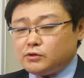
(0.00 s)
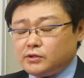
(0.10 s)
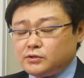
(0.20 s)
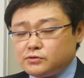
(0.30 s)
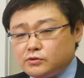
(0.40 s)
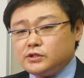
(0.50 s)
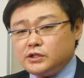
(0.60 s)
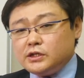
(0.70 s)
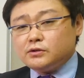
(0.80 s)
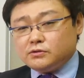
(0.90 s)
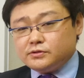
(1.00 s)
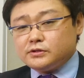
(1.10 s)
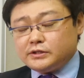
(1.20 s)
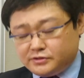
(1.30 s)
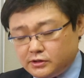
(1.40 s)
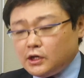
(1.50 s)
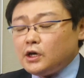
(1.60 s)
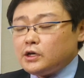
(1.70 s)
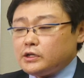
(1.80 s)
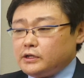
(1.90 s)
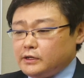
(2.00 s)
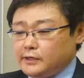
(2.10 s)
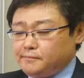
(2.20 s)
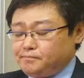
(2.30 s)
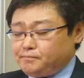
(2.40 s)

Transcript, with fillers: これは本当にいい本です。で